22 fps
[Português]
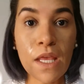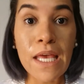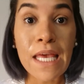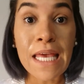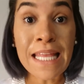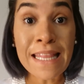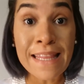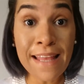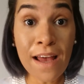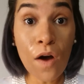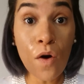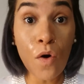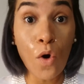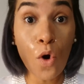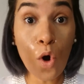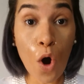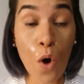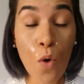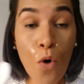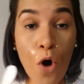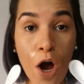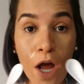Então,
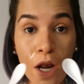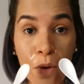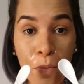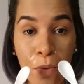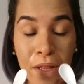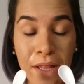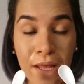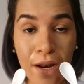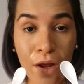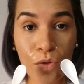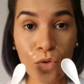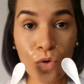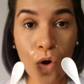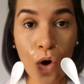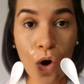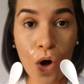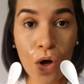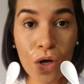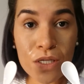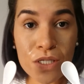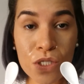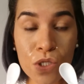com óleo mineral no
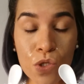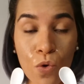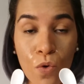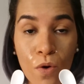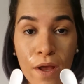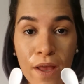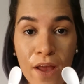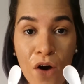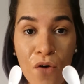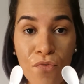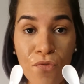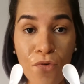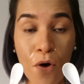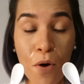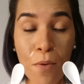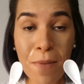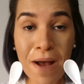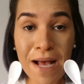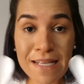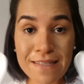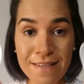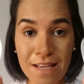rosto, eu vou
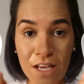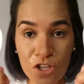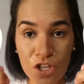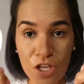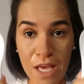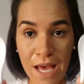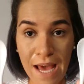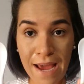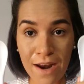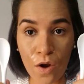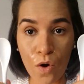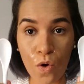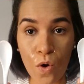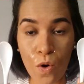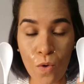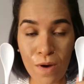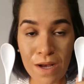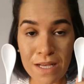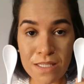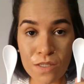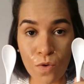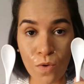massagear
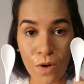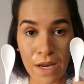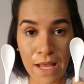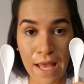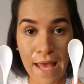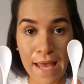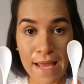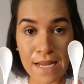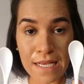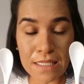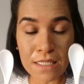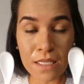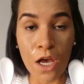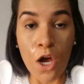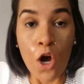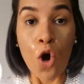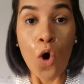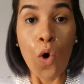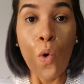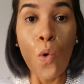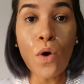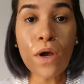com as colheres.
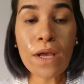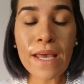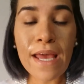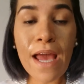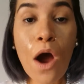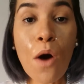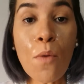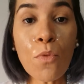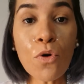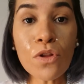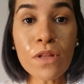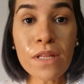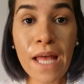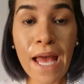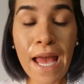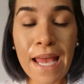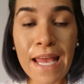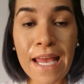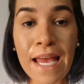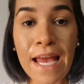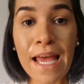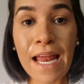O que eu
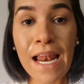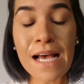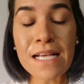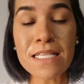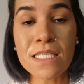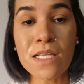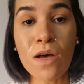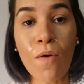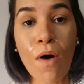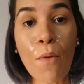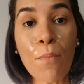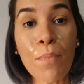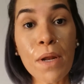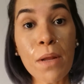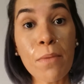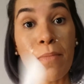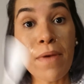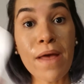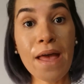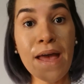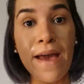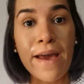mudei em relação ao
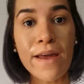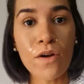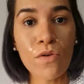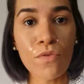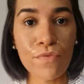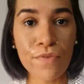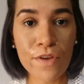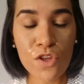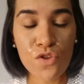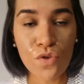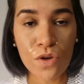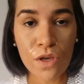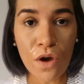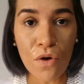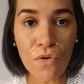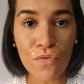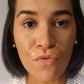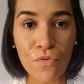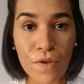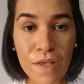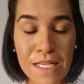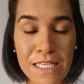primeiro vídeo que eu
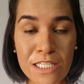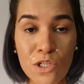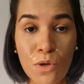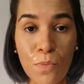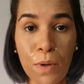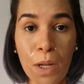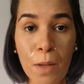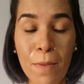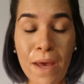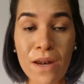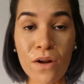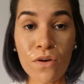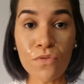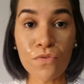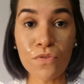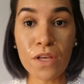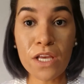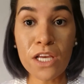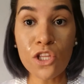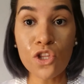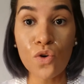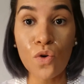fiz? No primeiro
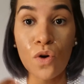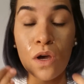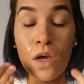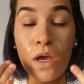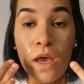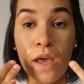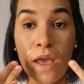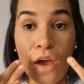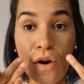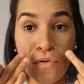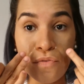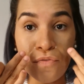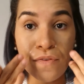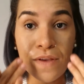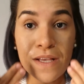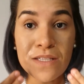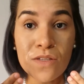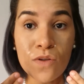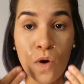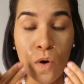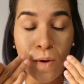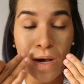vídeo, eu
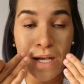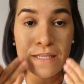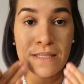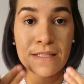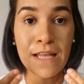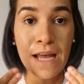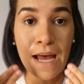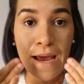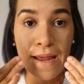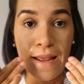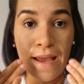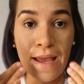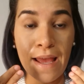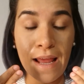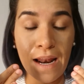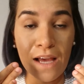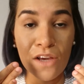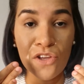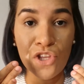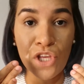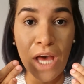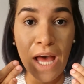fiz com esta área
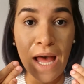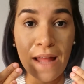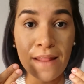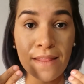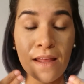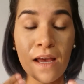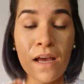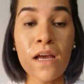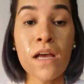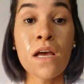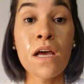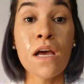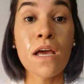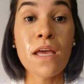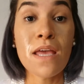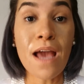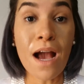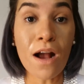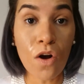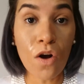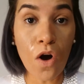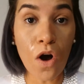relaxada
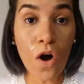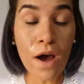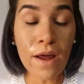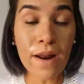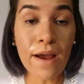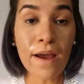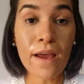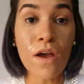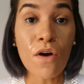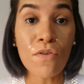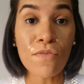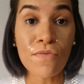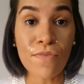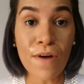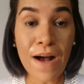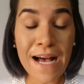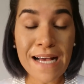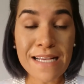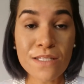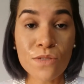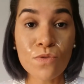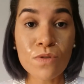e agora eu
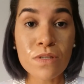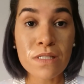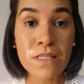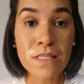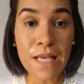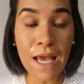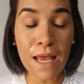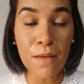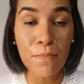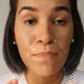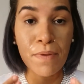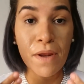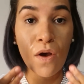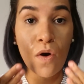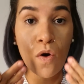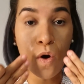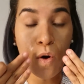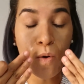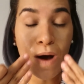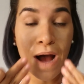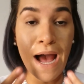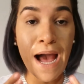faço sempre
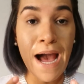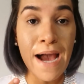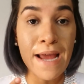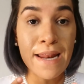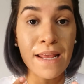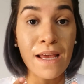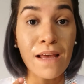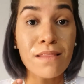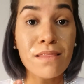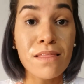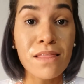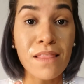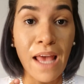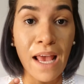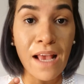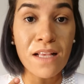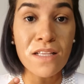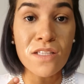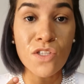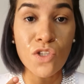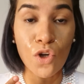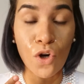com a área
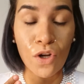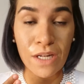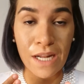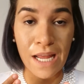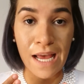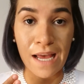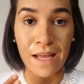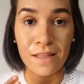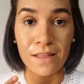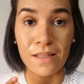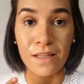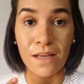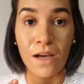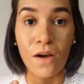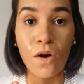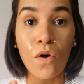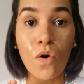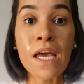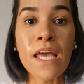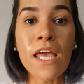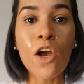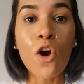tensionada.
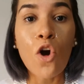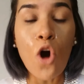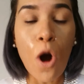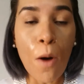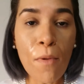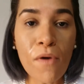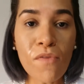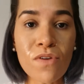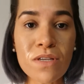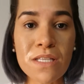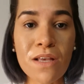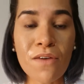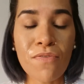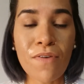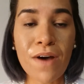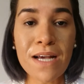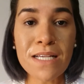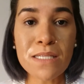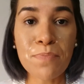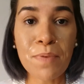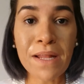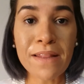E como você
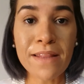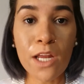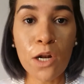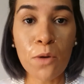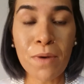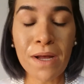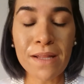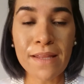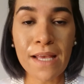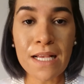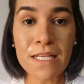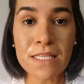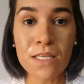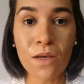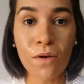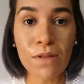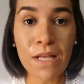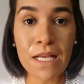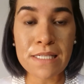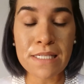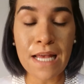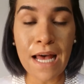faz para ter uma
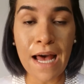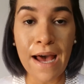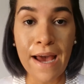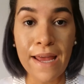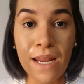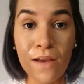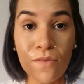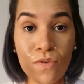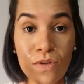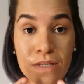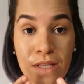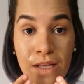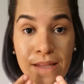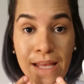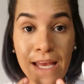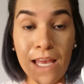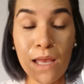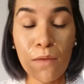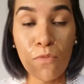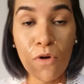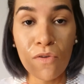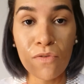tensão nessa área? Você
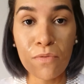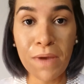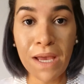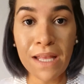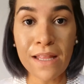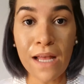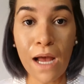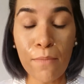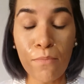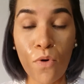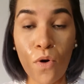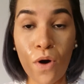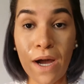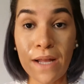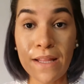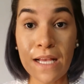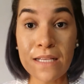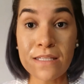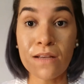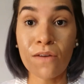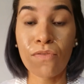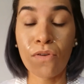tem que movimentar a boca
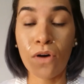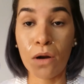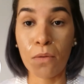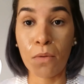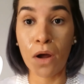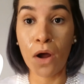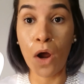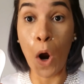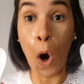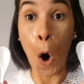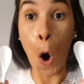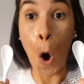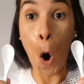dessa forma.